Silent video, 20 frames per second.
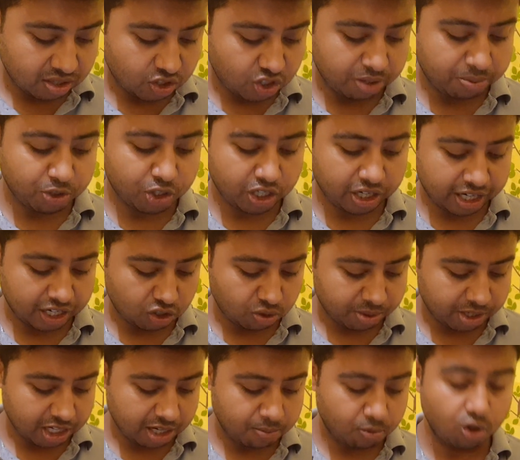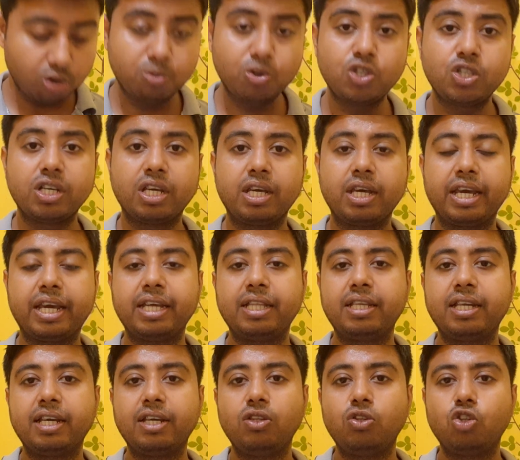যে বিষয়টা তোমাদের বলবো যে
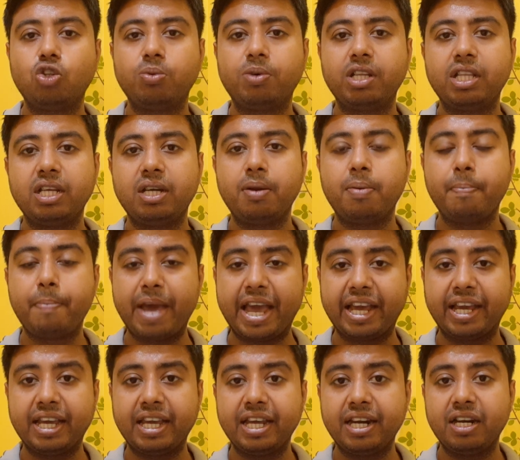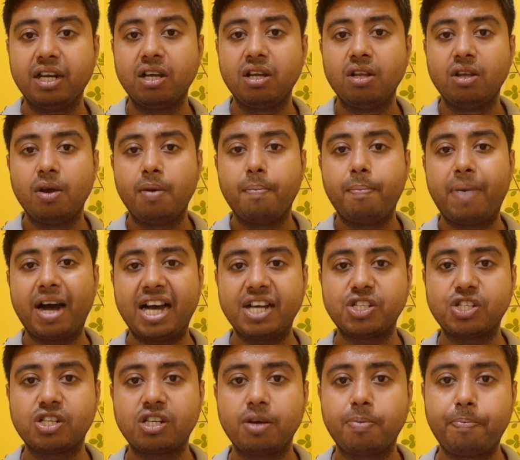এক্ষেত্রে কিন্তু তোমাদের ব্যাংকের
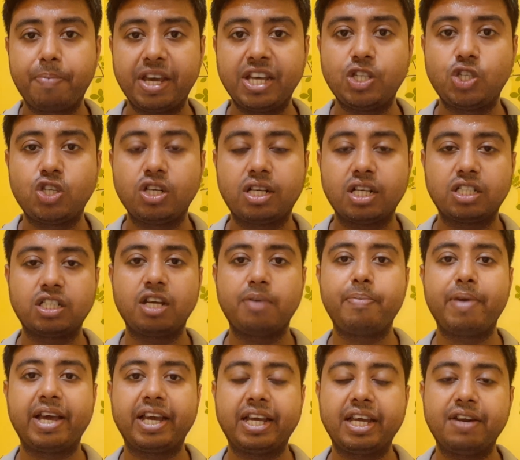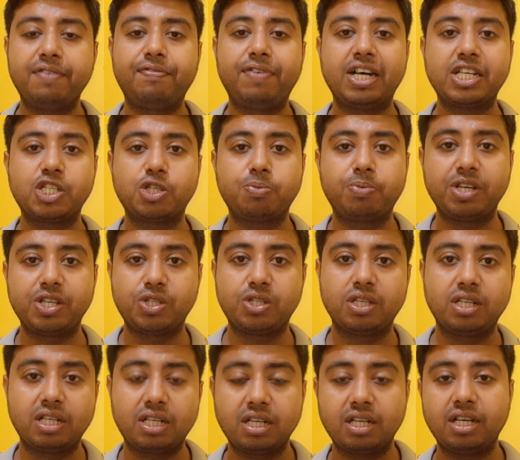ফার্স্ট পেজ যেটা সেই ব্যাংকের ফার্স্ট
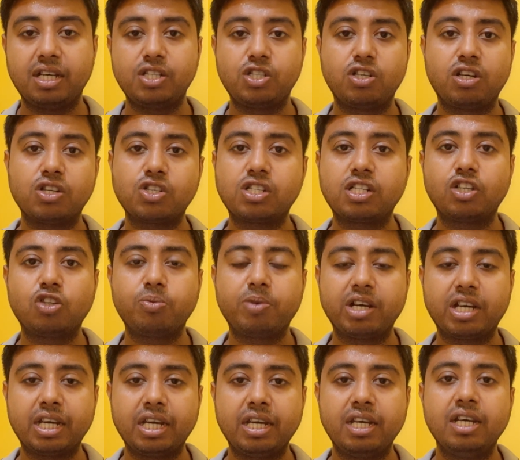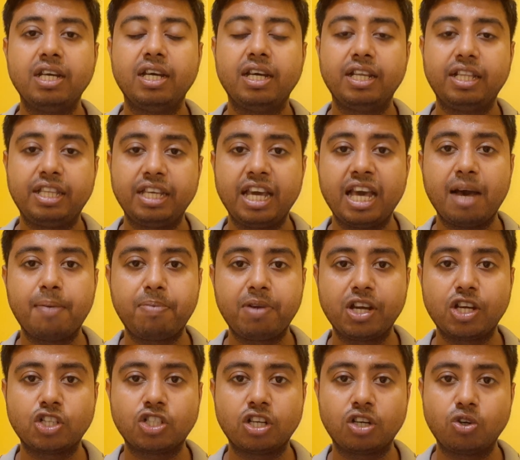পেজের জেরক্সটা তোমাকে দিয়ে
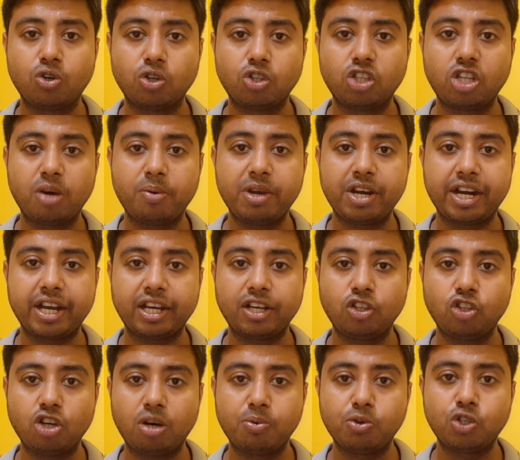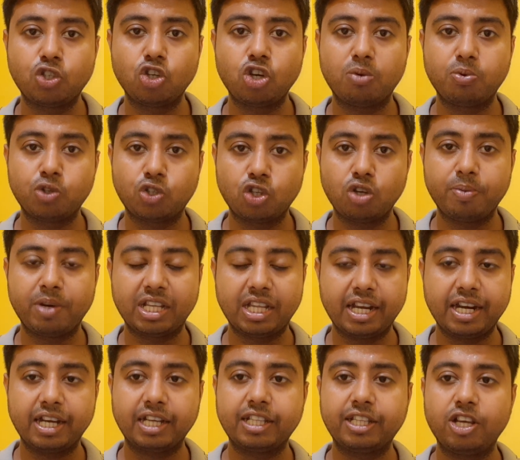অ্যাপ্লিকেশন করতে হবে এটা কিন্তু অবশ্যই অবশ্যই
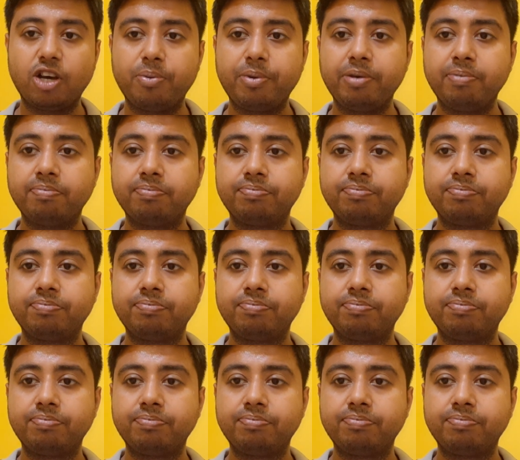মাথায় রাখতে হবে